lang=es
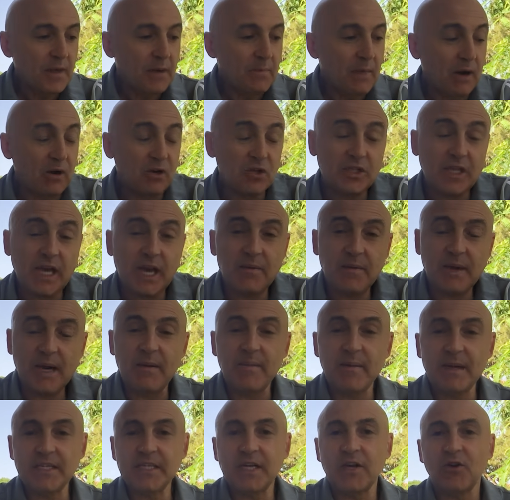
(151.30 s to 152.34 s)
Va a costar ver a
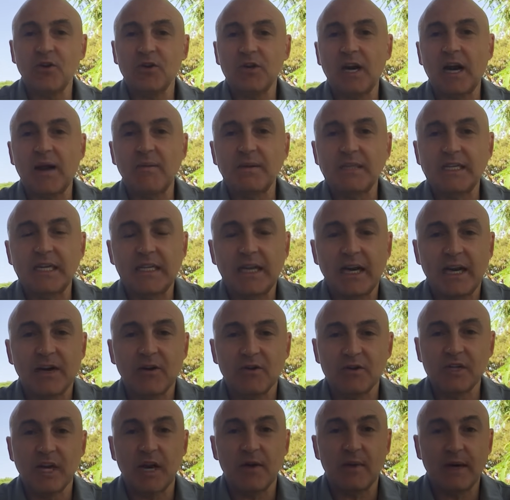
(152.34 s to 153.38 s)
Messi con otra camiseta que
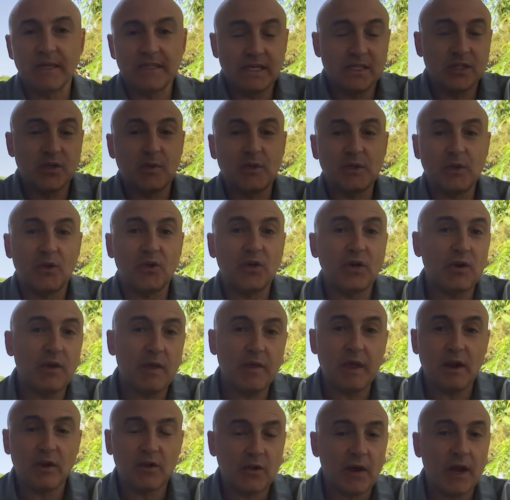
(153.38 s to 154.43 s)
no sea el Barça, y sobre todo yo lo
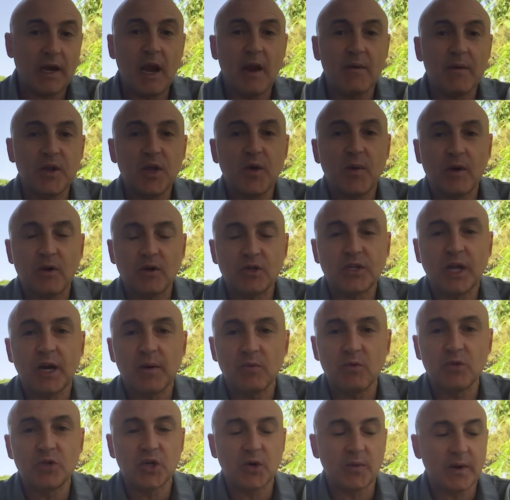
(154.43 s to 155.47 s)
decía el otro en el vídeo, va a costar
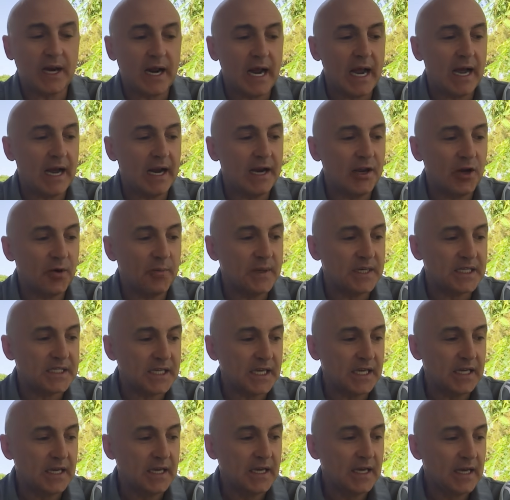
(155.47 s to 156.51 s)
mucho ver a, Leo
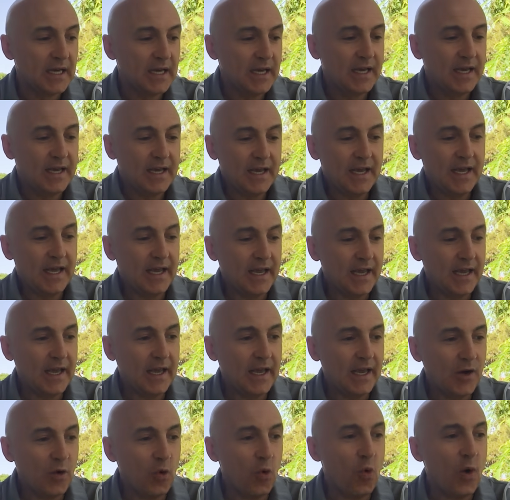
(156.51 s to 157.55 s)
Messi
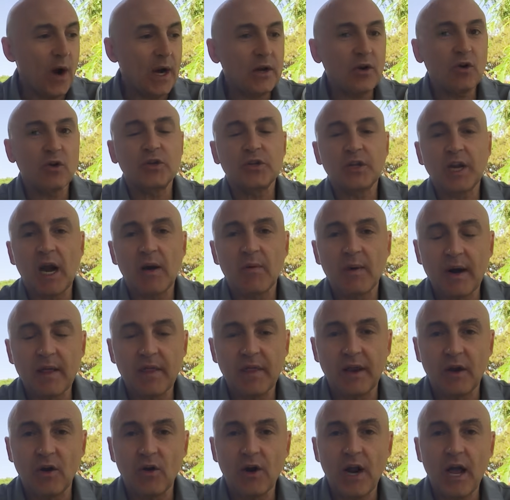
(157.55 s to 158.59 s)
eh, jugar contra el
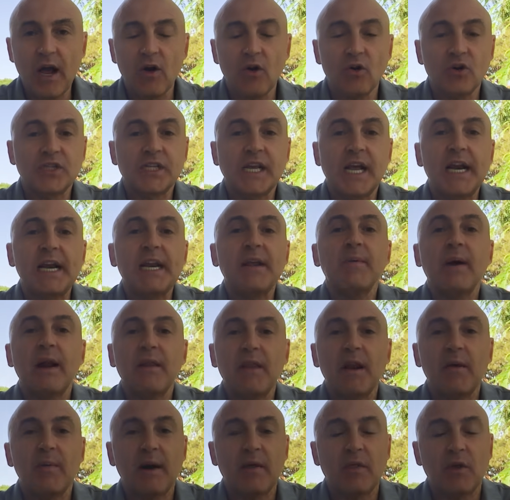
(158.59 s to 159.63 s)
Barcelona o ser rival
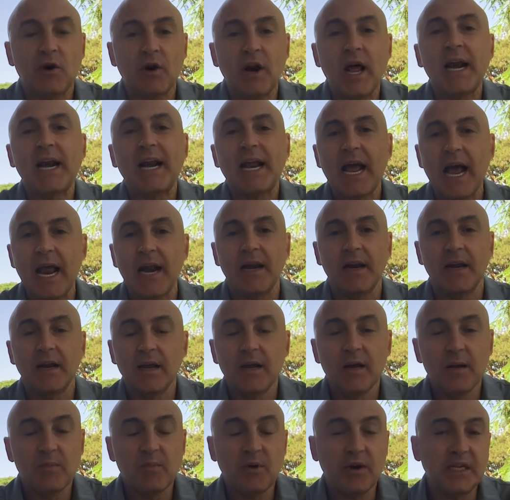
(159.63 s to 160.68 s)
del Barcelona real,
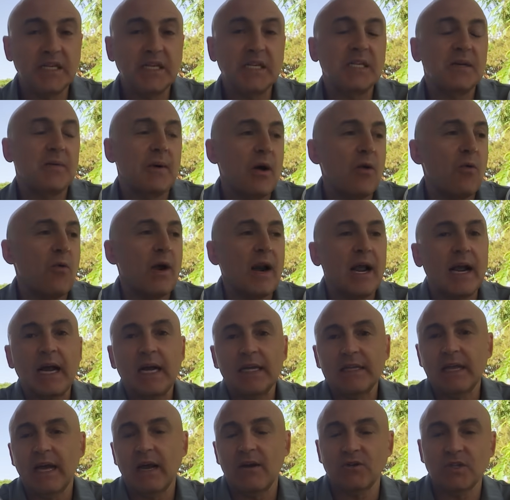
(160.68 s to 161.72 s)
porque si se va a jugar a
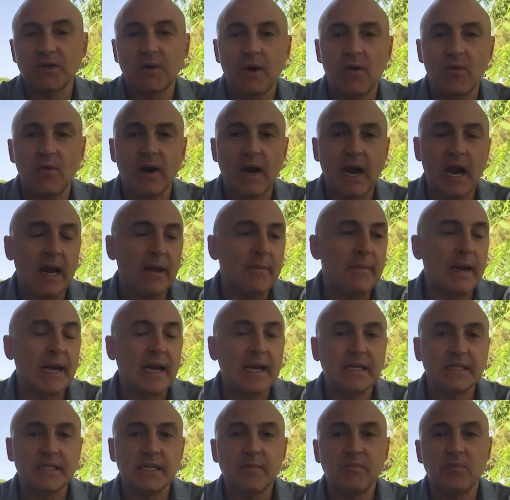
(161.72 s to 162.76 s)
Qatar o se va a jugar a la
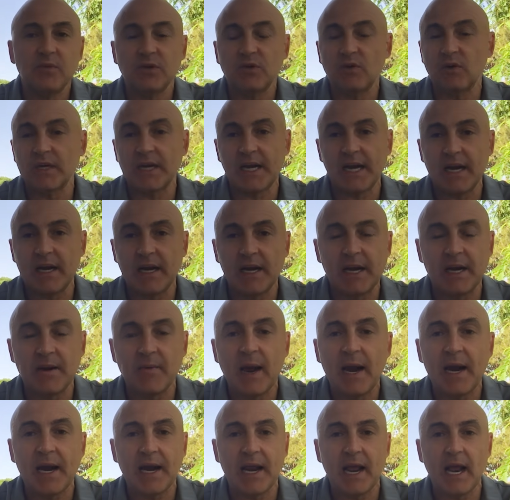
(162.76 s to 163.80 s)
MLS, pues no es
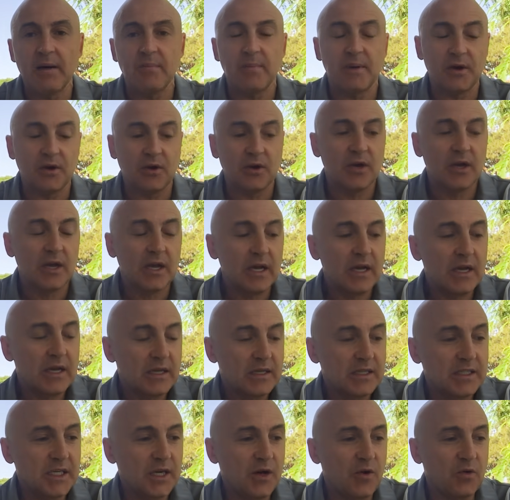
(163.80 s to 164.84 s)
rival real, pero
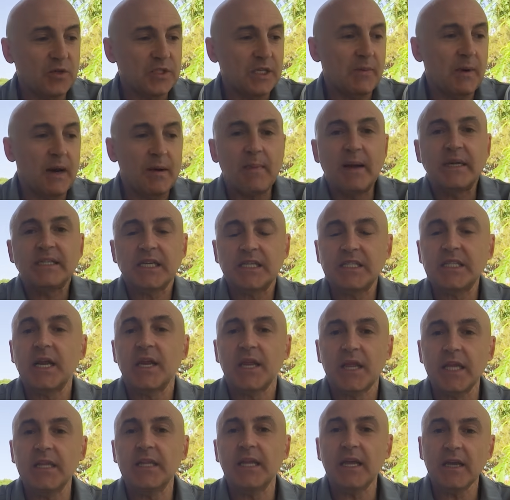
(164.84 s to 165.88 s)
si se va al Manchester
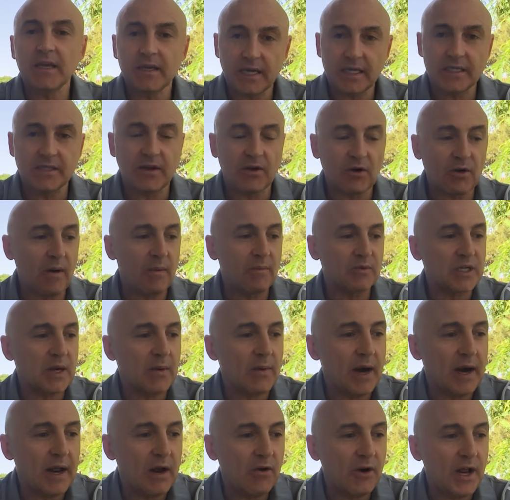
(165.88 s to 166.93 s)
City, que es de lo que vamos a
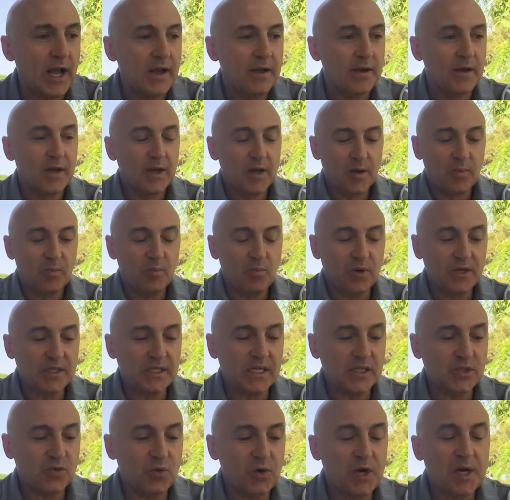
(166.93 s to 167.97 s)
hablar ahora, pues
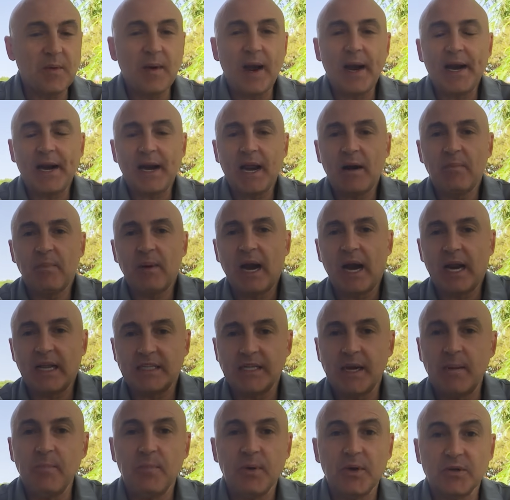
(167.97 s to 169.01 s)
es un rival real para la
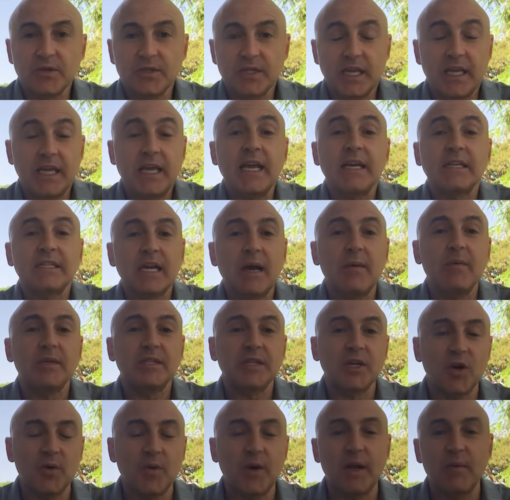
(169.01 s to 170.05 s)
Champions. Y quién sabe
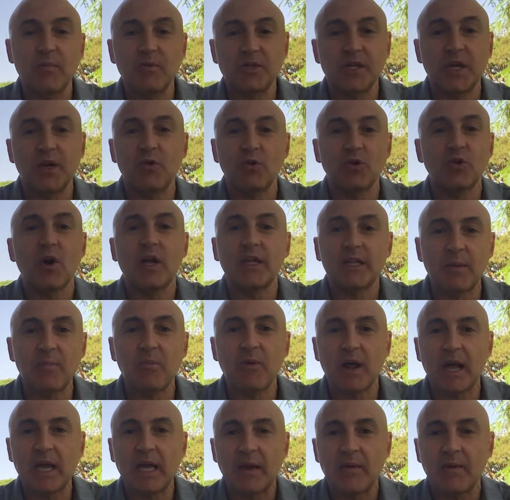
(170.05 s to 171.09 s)
si no veremos incluso la
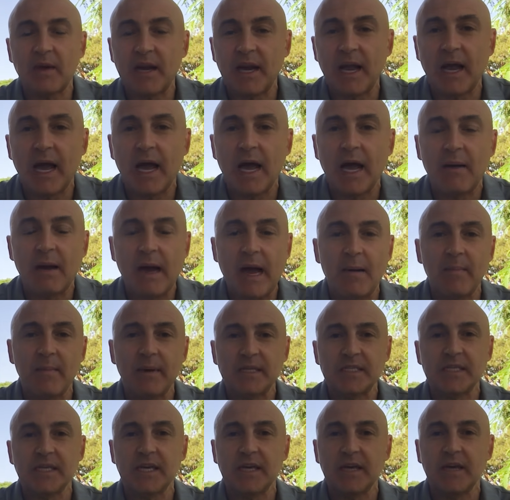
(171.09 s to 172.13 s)
temporada que viene a,
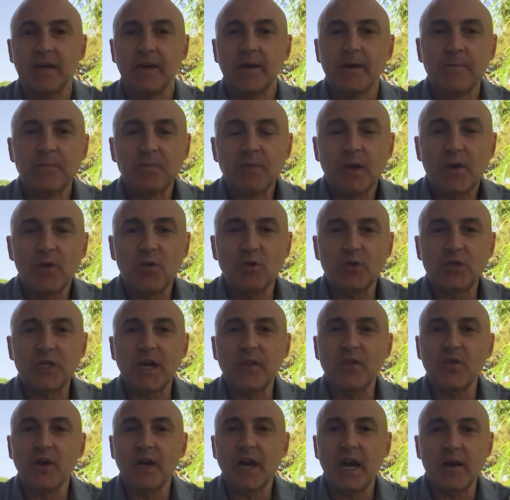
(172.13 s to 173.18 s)
Messi
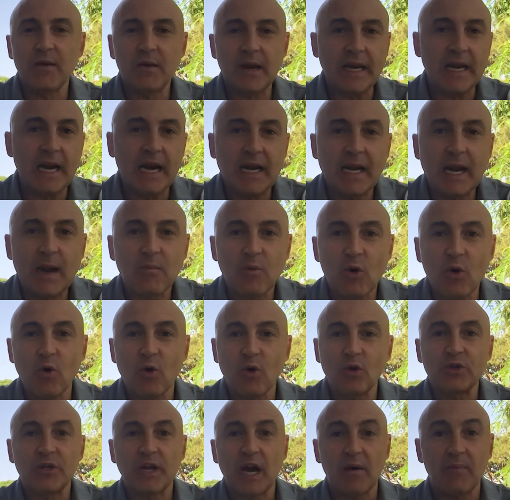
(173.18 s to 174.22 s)
luchando en el, Camp Nou
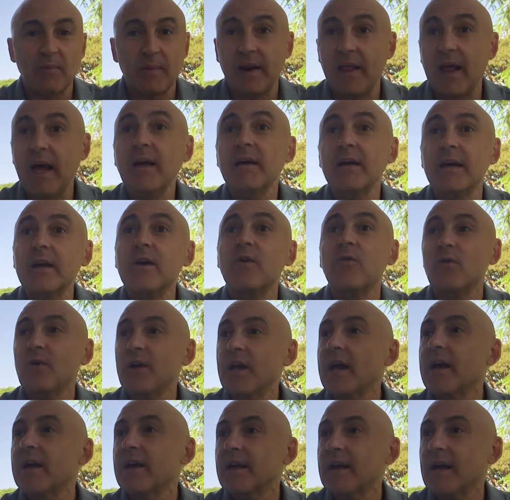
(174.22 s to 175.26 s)
contra el, ¿verdad? Eh,
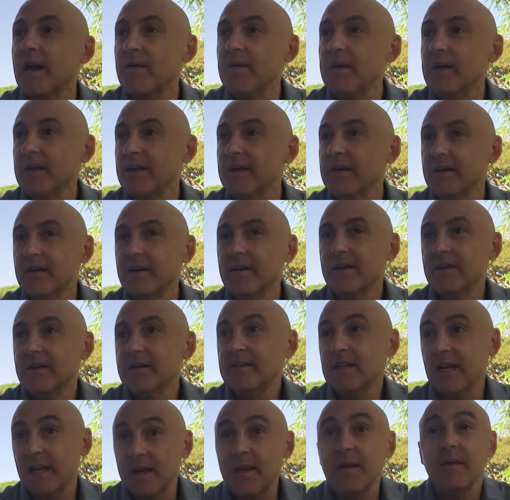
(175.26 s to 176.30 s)
Julia y Javi.
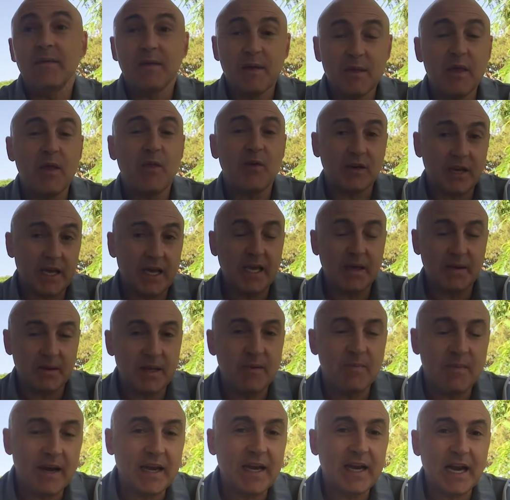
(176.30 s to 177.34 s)
Están diciendo que es que
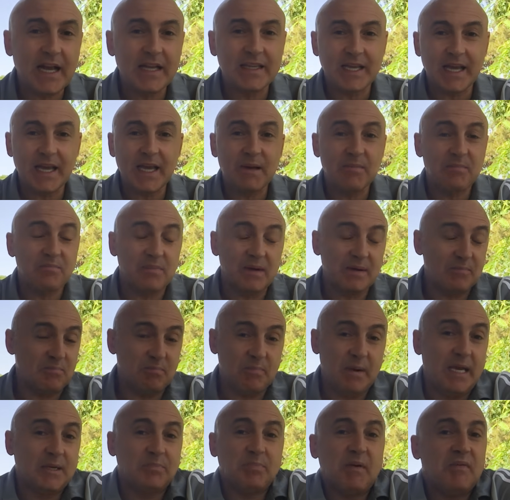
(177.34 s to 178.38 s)
imagínate que
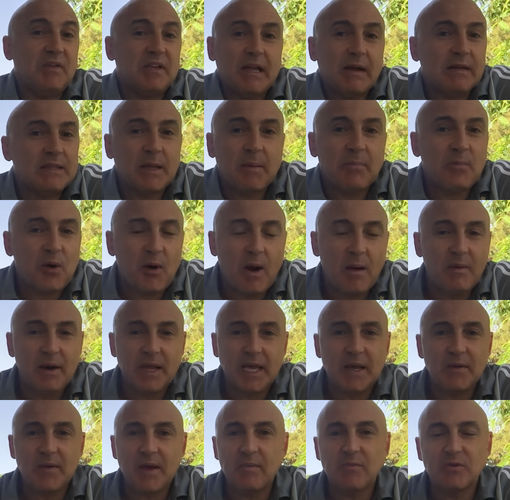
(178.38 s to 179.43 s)
es perfectamente probable
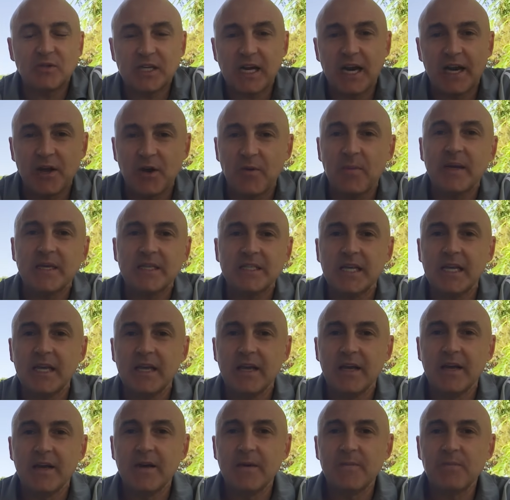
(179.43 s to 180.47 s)
que veamos a Leo Messi
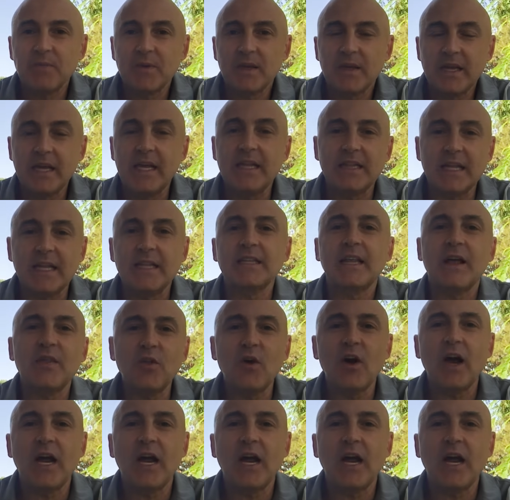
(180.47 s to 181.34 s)
intentando